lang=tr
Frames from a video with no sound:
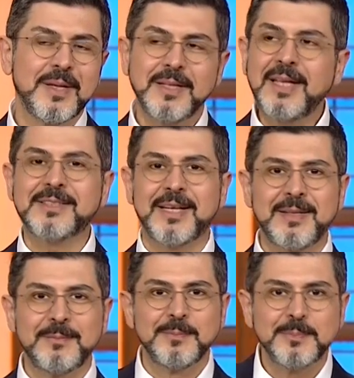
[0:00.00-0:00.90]
Neyse.
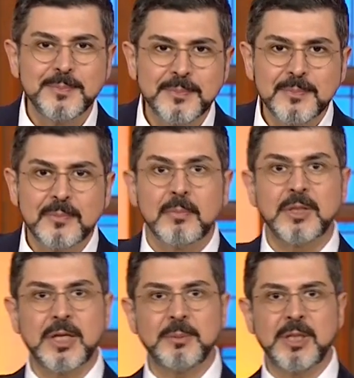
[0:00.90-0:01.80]

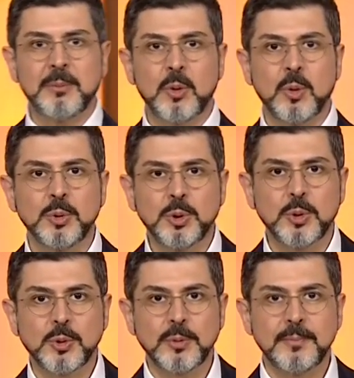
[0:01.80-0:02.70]
Başka bir zaman
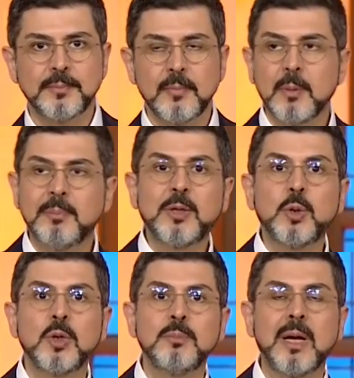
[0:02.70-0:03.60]
konuşuruz.
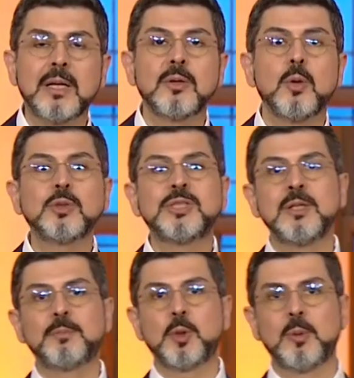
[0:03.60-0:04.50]
Bakıyorum ben. O
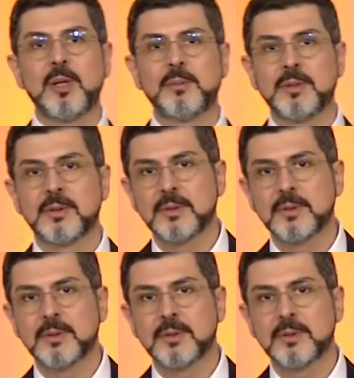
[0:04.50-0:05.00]
senin problemin.